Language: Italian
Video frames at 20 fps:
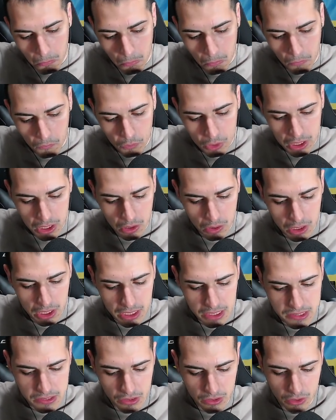vi dirò
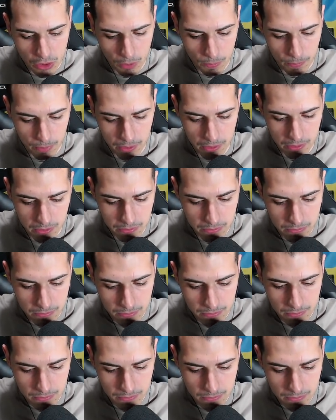l'inizio è top.
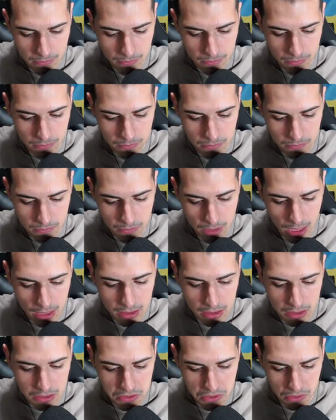
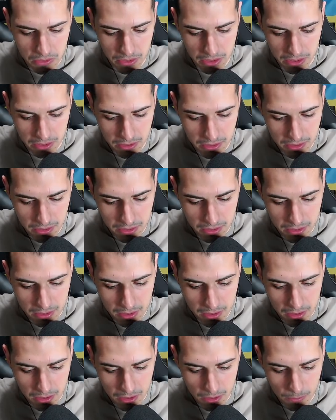Attenzione.
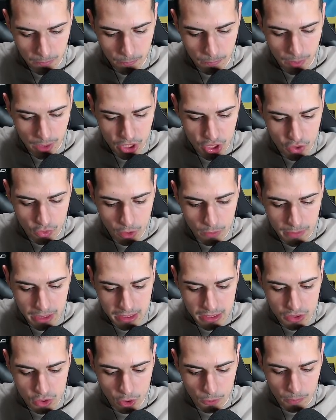
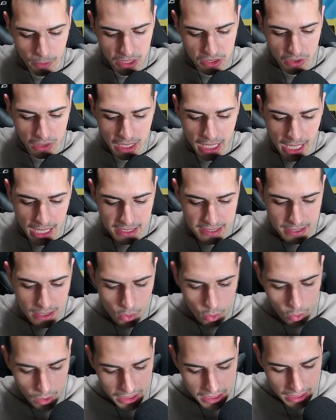Piacevolmente sorpreso il Grax.
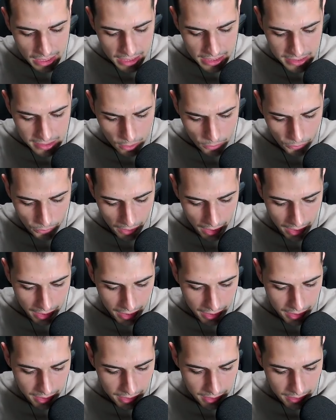Oh, quanti danni sta a
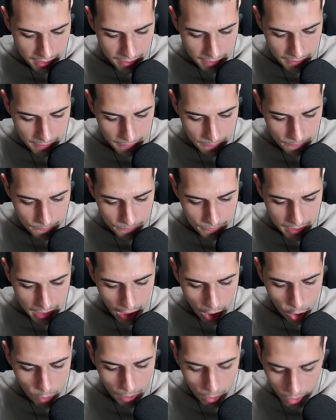fare
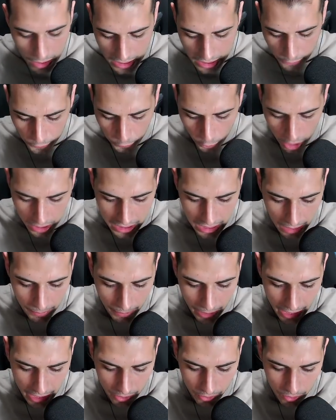Oh, ma quanto è forte la
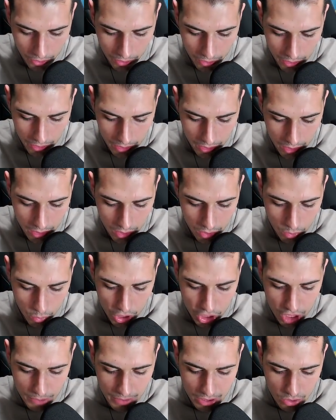Pyro. Qua
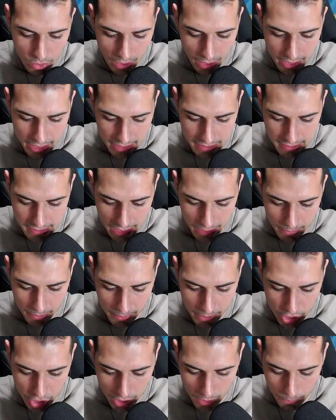ci metto una Tesla, mi
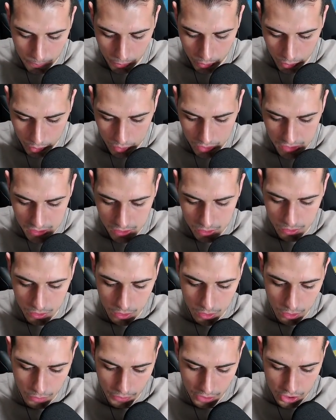piace di più in
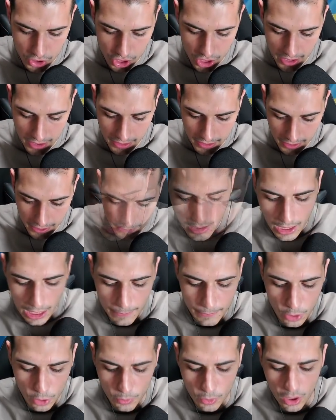questo frangente.
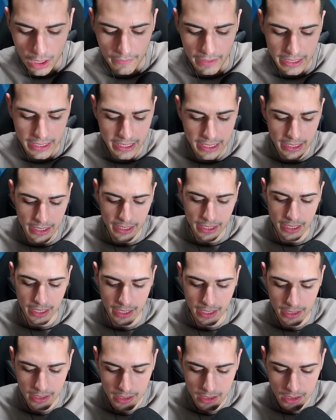Almeno poi la
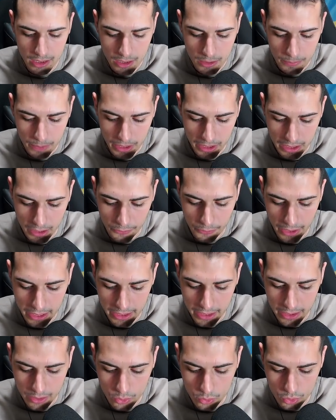Valkyria per
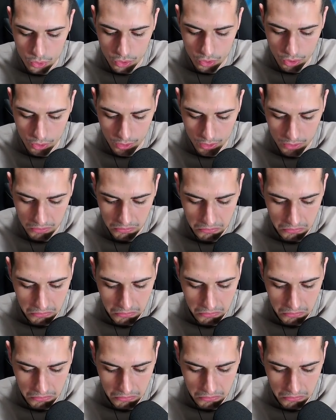difendere tutto.